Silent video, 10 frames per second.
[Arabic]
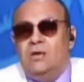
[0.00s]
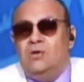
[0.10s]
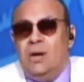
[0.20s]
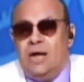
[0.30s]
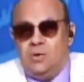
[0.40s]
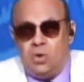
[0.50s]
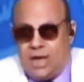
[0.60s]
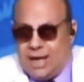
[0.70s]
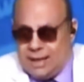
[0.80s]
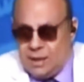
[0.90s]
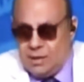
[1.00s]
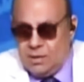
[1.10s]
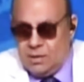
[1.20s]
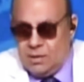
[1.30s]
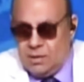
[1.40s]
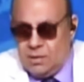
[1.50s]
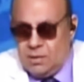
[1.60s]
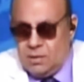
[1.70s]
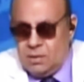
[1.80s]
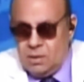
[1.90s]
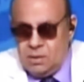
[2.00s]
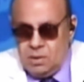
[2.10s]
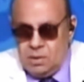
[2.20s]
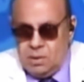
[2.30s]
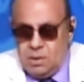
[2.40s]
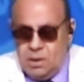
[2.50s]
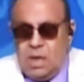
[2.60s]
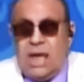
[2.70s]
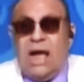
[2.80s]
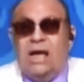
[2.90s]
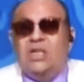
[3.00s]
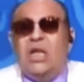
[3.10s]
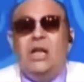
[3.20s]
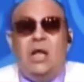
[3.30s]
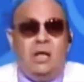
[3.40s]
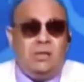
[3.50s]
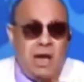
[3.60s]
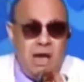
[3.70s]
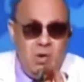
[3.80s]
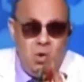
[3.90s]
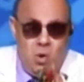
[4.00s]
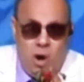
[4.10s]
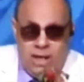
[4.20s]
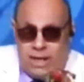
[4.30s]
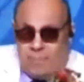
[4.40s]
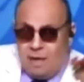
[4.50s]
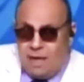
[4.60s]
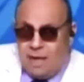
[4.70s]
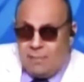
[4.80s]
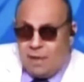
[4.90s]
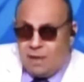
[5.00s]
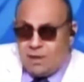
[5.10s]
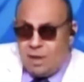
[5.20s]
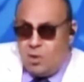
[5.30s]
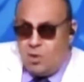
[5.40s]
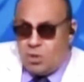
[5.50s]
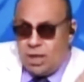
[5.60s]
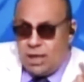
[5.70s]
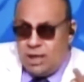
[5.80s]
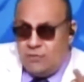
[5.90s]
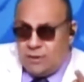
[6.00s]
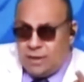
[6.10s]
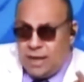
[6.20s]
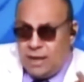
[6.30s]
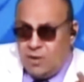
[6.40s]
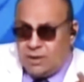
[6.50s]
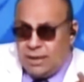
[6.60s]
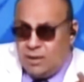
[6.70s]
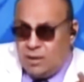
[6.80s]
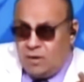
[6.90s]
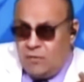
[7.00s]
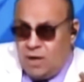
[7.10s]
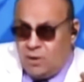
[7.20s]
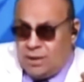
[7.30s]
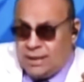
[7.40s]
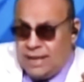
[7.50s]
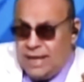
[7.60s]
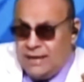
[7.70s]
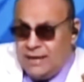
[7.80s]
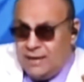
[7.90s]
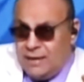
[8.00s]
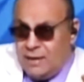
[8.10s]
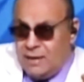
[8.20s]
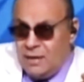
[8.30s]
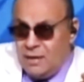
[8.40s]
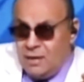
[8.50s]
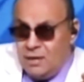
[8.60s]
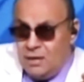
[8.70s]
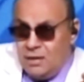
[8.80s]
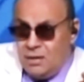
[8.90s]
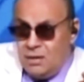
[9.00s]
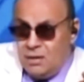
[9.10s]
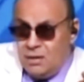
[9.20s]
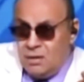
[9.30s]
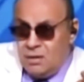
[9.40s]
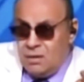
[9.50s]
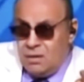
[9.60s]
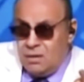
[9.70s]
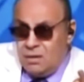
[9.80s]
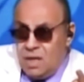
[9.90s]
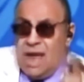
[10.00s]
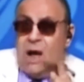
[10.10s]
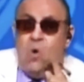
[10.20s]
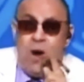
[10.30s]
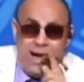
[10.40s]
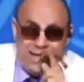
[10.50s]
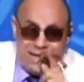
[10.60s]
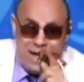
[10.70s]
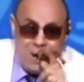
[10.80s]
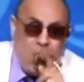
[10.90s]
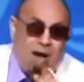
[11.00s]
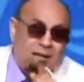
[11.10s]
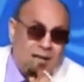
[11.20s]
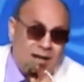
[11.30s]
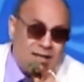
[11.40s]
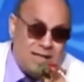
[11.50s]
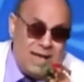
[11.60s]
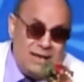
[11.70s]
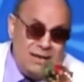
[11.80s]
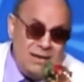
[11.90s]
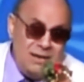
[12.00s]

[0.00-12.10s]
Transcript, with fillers: يعني انتوا ما خدتوش حاجه ما خدناش حاجه خالص يا دكتور علشان خاطر قال لكم هيجيب من الابره للصاروخ ومش هيكلفك ثلاجه وغساله ولا رفايع ولا ستاير آه، والله يا دكتور أنا لا هو قال كده هو عرض العرض ده